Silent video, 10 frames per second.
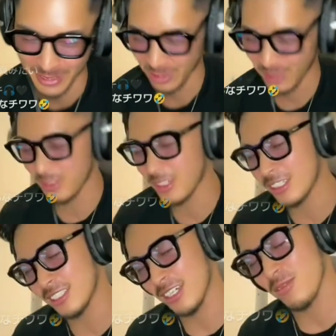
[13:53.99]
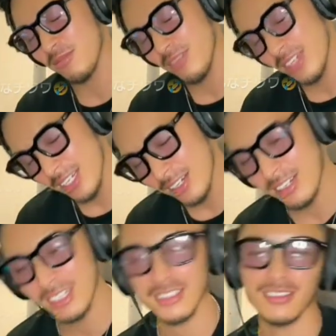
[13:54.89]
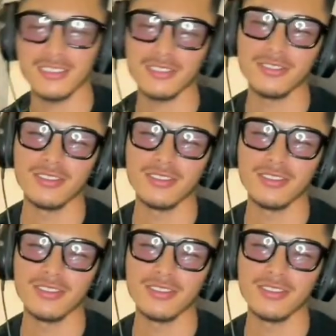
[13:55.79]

たルアナちゃんほんまに可愛かっ